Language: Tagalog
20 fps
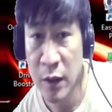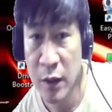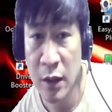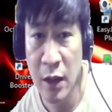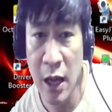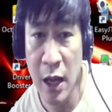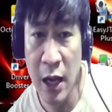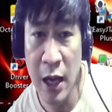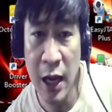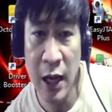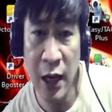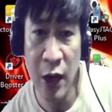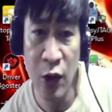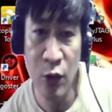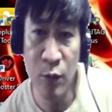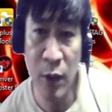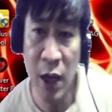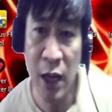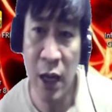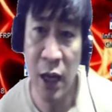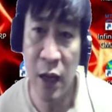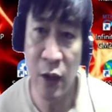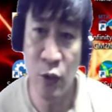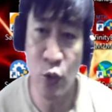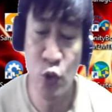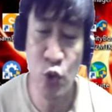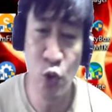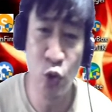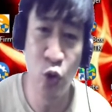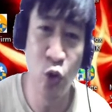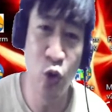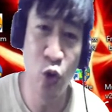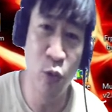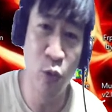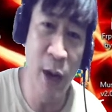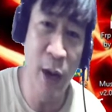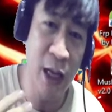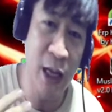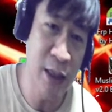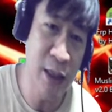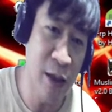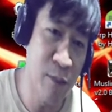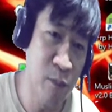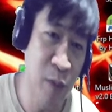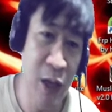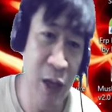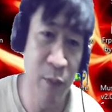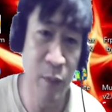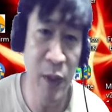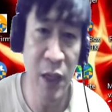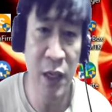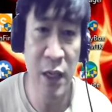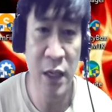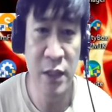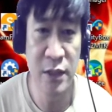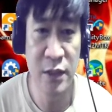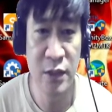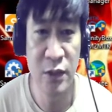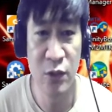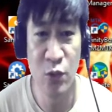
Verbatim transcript: Akala ko ba gusto nyong umangat ang Pilipinas?